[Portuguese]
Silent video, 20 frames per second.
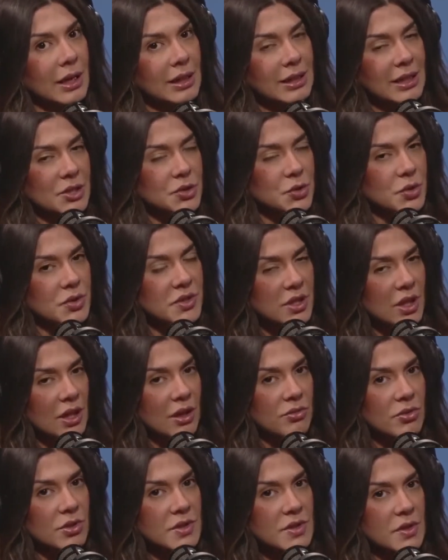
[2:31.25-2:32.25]
ela
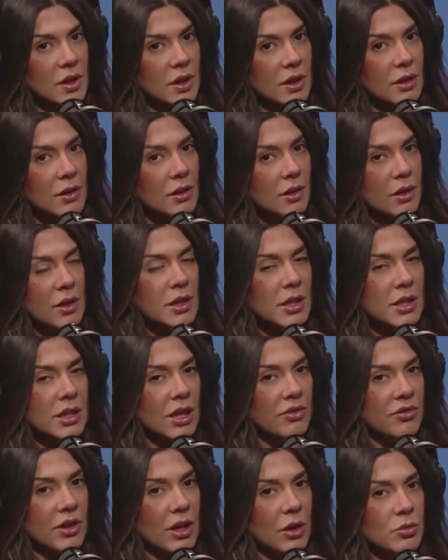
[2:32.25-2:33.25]
associa a você e
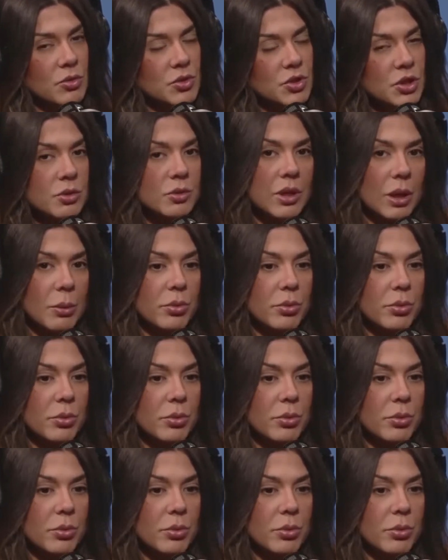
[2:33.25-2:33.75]
quer ficar contigo.